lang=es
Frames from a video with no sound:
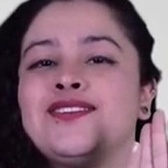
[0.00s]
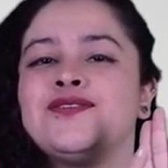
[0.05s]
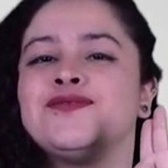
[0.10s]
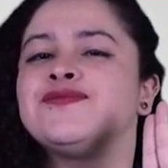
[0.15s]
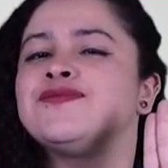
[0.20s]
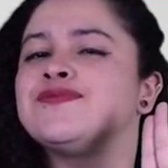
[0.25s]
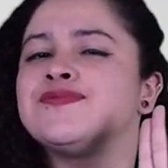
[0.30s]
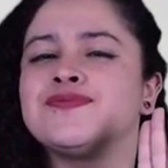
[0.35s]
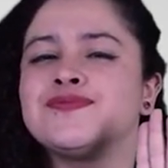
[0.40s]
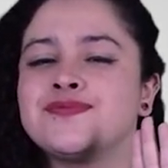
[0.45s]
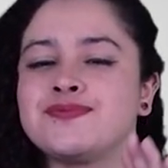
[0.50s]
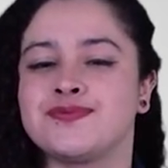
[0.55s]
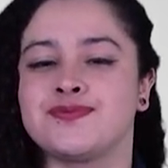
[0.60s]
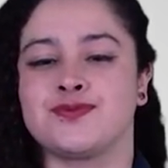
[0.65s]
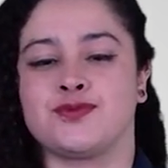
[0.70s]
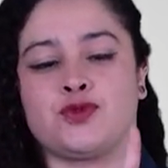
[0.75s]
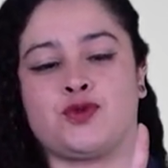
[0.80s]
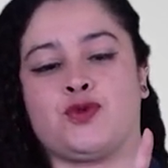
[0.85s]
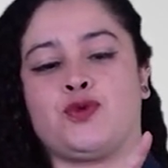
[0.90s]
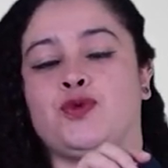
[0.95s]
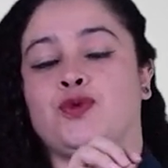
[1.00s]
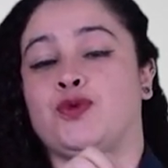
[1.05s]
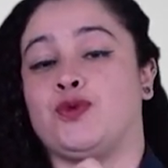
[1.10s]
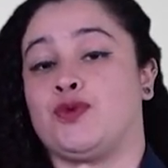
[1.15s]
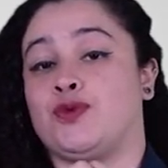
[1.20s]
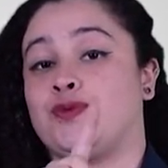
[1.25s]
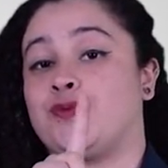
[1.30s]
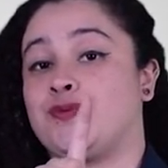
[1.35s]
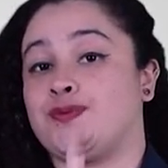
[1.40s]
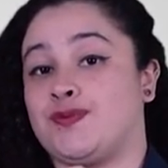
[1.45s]
el decreto
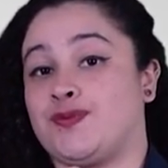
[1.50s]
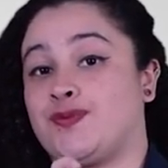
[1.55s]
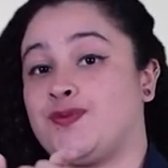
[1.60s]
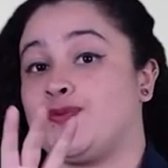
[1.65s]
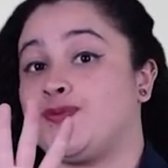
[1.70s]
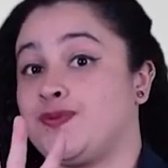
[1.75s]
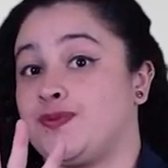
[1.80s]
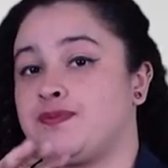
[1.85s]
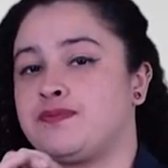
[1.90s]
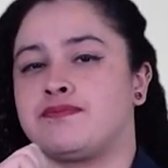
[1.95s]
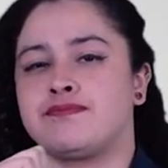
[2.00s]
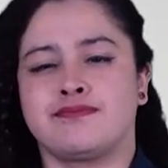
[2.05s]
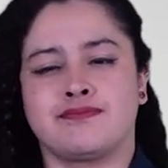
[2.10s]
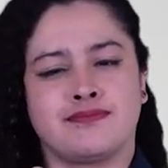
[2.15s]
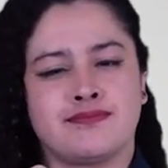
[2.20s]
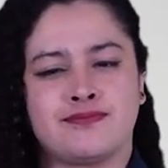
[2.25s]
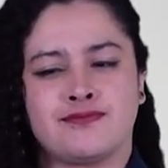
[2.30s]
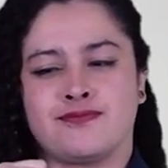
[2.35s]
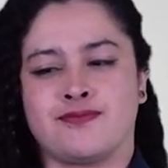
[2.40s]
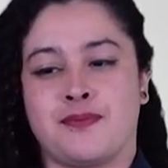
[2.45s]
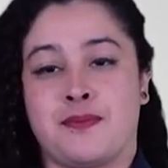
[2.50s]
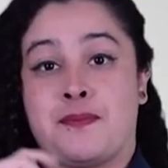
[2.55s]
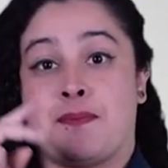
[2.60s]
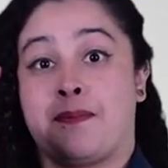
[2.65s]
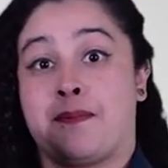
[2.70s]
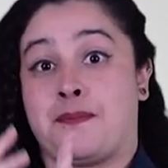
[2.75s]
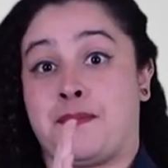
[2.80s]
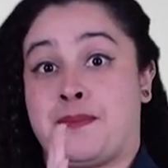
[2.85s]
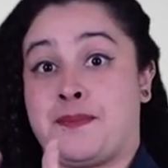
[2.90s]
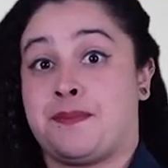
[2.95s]
1064 del
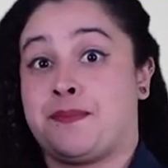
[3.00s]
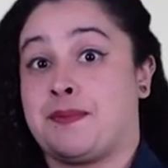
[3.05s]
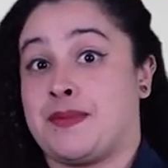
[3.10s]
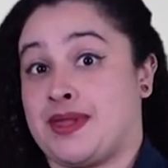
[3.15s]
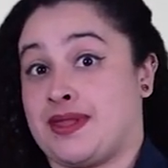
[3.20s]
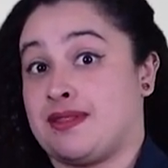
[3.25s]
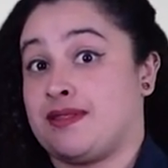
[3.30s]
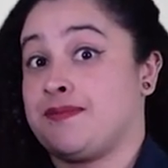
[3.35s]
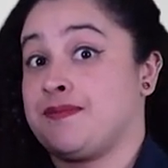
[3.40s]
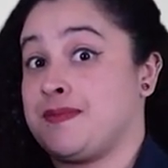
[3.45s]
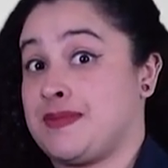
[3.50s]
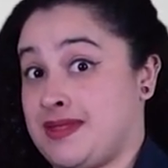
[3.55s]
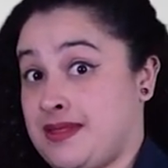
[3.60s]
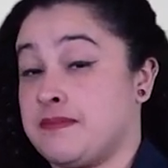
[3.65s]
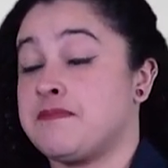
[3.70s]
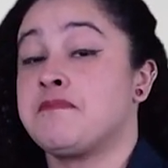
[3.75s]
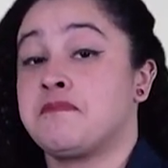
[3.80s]
2020